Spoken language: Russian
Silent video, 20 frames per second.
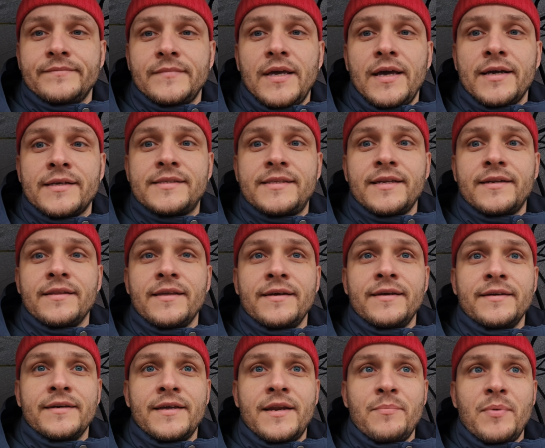
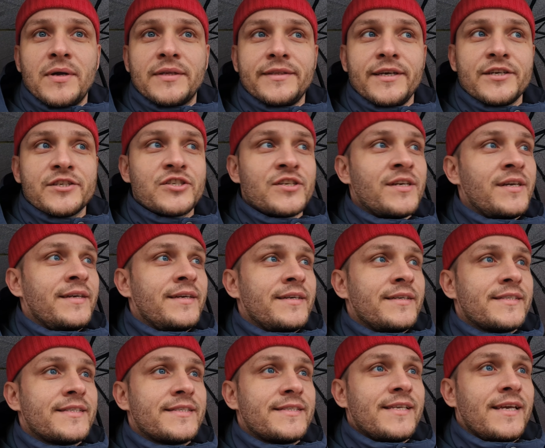Экстренный репортаж
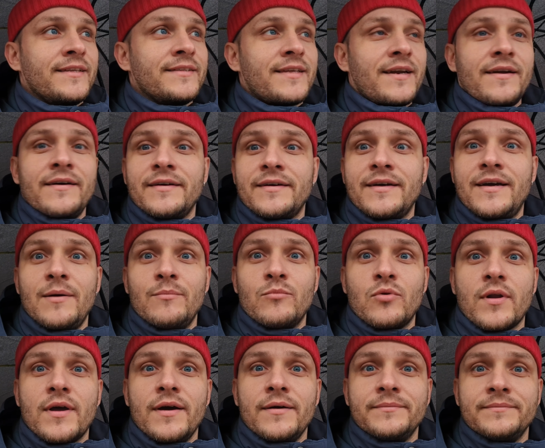с центра
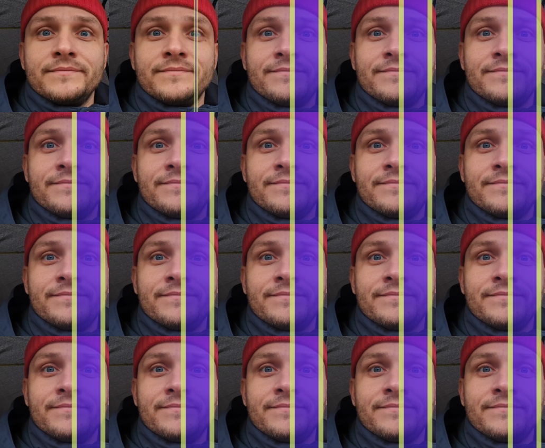Гамбурга.